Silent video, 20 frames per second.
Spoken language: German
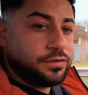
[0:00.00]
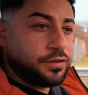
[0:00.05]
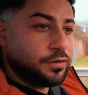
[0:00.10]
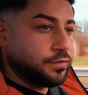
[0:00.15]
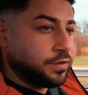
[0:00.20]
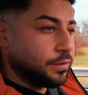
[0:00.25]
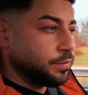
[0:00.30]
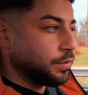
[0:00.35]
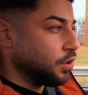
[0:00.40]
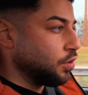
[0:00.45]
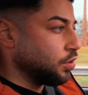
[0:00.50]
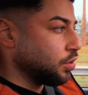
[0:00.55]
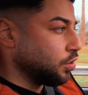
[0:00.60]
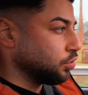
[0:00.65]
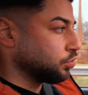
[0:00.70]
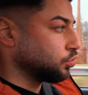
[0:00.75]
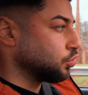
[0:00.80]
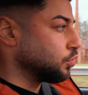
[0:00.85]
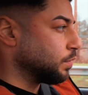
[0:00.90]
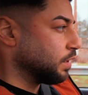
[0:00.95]
Für den Verbrauch,
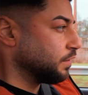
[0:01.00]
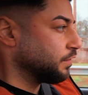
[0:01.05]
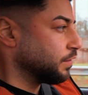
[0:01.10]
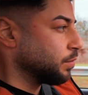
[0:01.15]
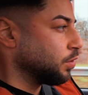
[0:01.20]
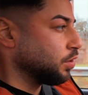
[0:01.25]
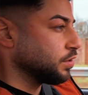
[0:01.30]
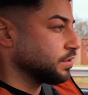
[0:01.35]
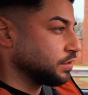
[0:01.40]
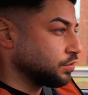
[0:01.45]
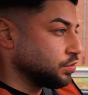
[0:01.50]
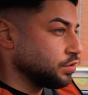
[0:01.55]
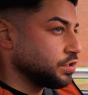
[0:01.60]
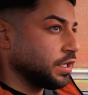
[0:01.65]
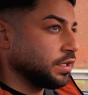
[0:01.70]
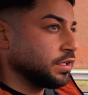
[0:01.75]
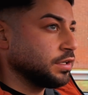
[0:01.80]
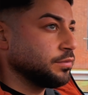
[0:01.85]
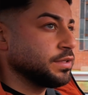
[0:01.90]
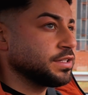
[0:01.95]
Autonormalverbrauch ist
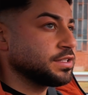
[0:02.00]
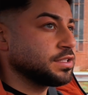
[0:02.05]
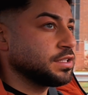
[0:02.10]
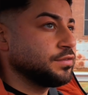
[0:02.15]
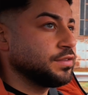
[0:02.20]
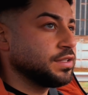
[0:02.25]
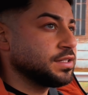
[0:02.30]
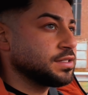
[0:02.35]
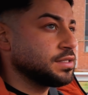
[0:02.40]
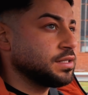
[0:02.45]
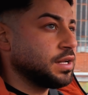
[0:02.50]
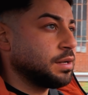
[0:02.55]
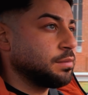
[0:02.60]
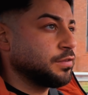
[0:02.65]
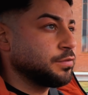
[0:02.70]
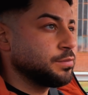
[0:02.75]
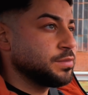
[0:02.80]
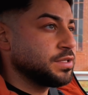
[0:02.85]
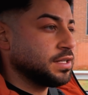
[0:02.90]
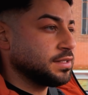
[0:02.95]
natürlich angemessen gewesen,
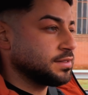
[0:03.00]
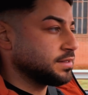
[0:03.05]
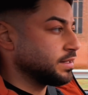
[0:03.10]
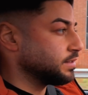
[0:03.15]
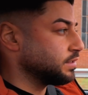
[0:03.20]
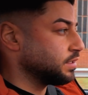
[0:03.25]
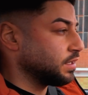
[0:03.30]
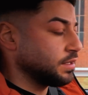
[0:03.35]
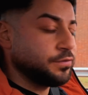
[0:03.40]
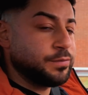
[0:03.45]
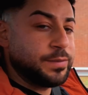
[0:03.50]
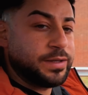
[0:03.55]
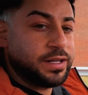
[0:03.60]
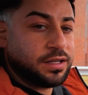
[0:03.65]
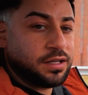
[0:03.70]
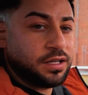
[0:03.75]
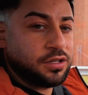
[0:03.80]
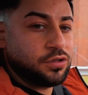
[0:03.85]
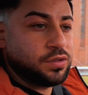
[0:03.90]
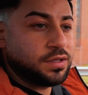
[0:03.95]
aber für mich als Händler mit
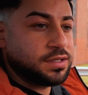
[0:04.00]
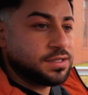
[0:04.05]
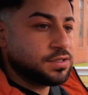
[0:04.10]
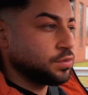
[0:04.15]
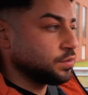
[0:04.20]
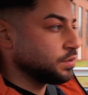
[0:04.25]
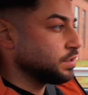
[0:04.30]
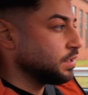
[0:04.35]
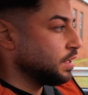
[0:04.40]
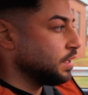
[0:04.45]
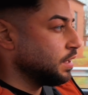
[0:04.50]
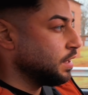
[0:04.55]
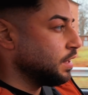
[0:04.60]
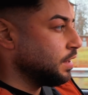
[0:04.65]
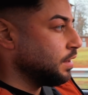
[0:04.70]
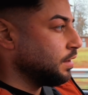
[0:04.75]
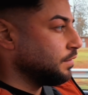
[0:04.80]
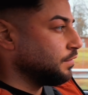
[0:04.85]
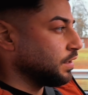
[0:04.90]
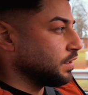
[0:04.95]
der Kalkulation
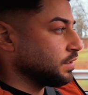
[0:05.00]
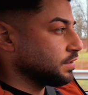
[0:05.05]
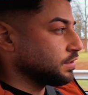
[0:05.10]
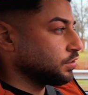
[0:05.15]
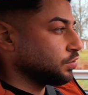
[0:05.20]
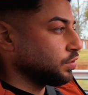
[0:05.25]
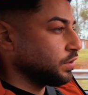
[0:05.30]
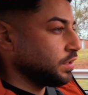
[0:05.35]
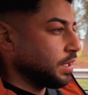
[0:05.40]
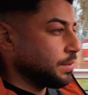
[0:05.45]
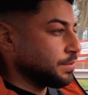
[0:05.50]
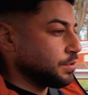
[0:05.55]
war das zu teuer.